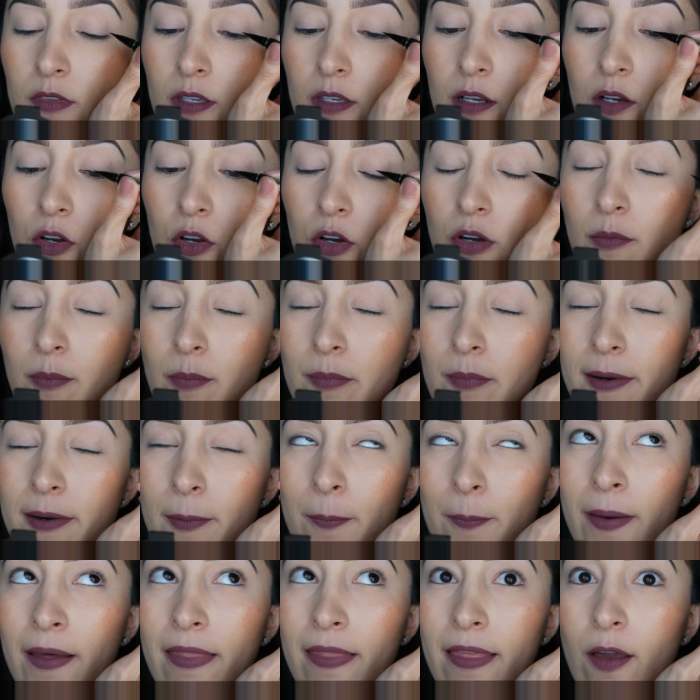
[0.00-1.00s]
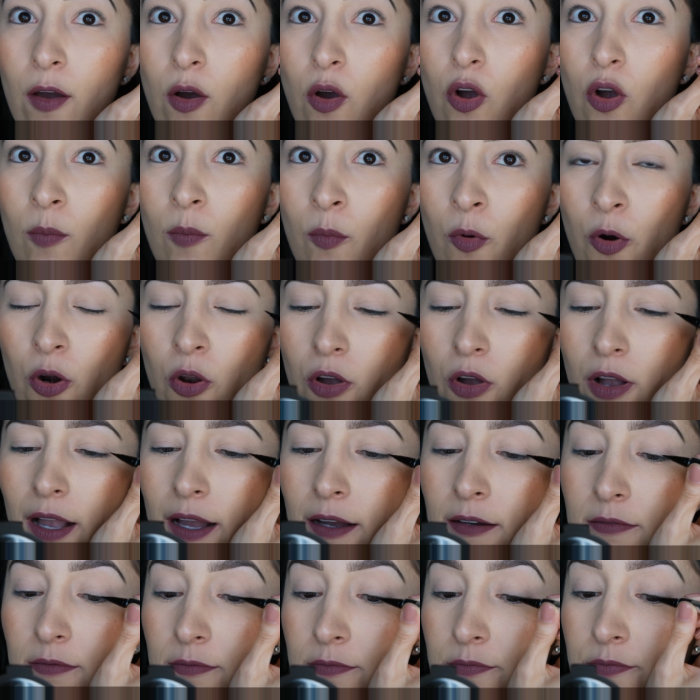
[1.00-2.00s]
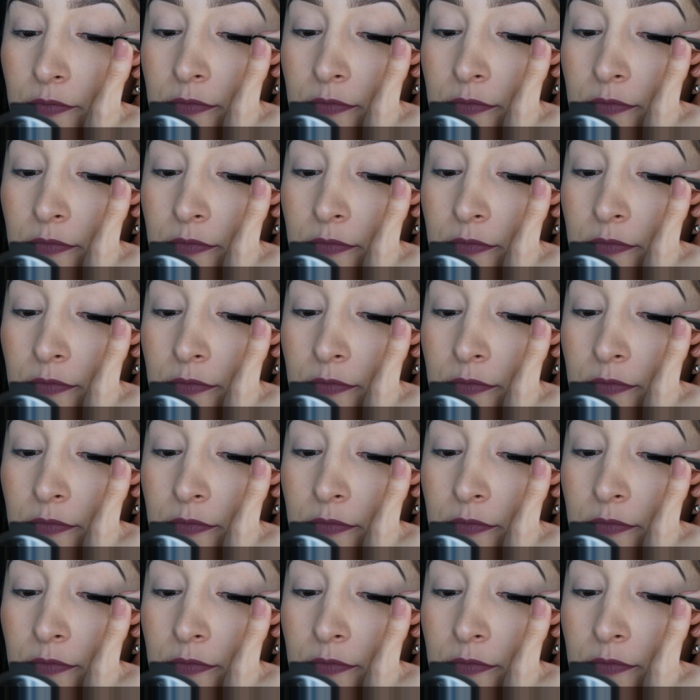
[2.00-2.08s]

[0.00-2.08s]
Y luego parpadeo como loca.